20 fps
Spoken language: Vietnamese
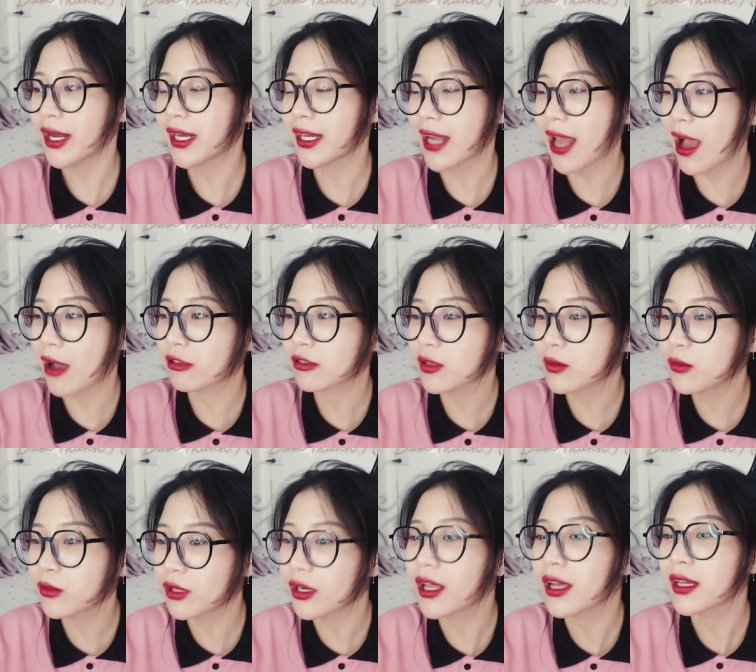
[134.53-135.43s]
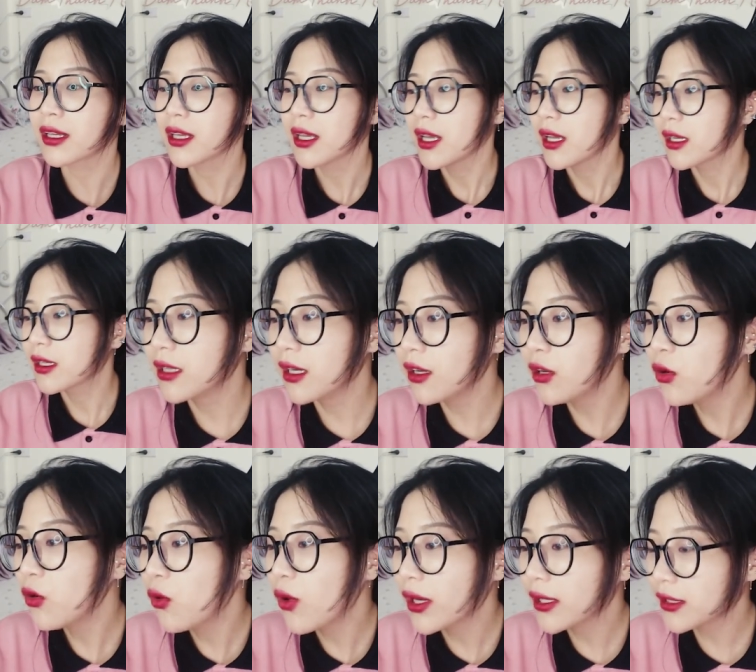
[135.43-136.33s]
anh nào xong rồi là cưới
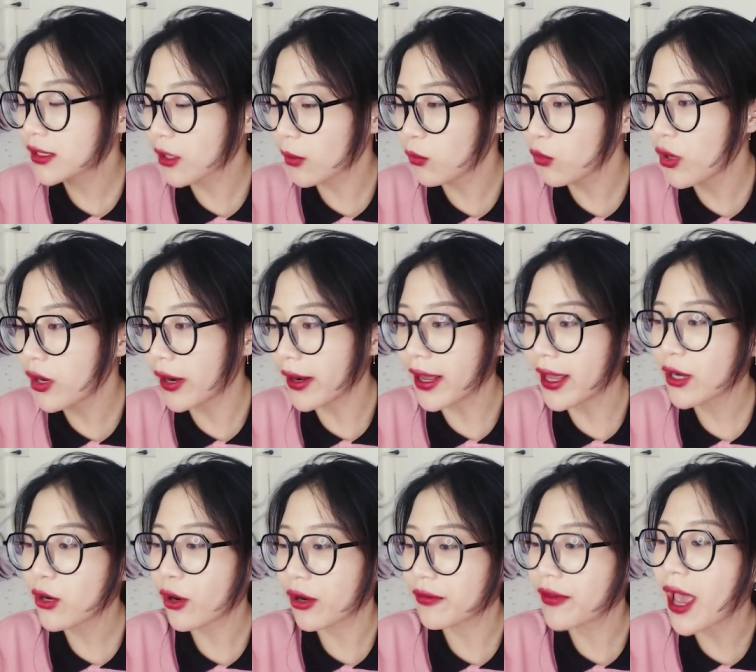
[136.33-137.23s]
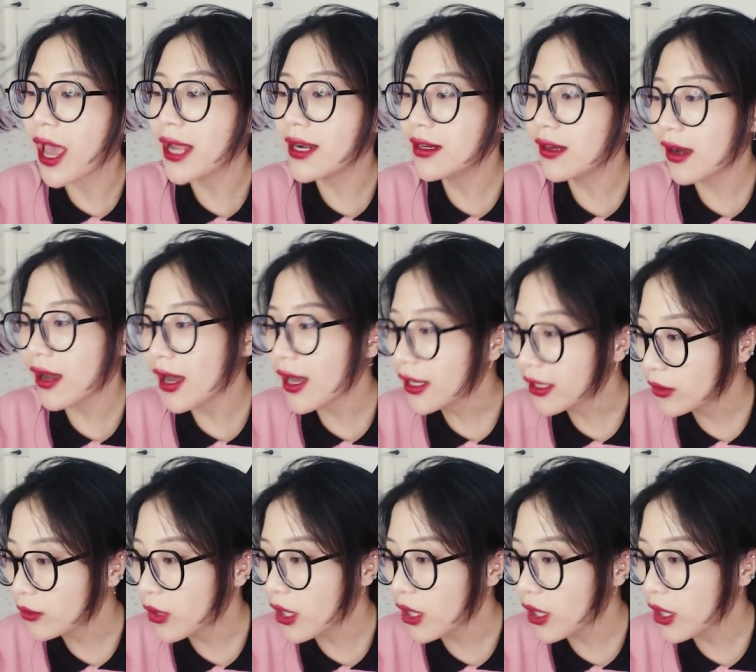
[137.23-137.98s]
luôn sống luôn ở đấy khỏi về nữa đúng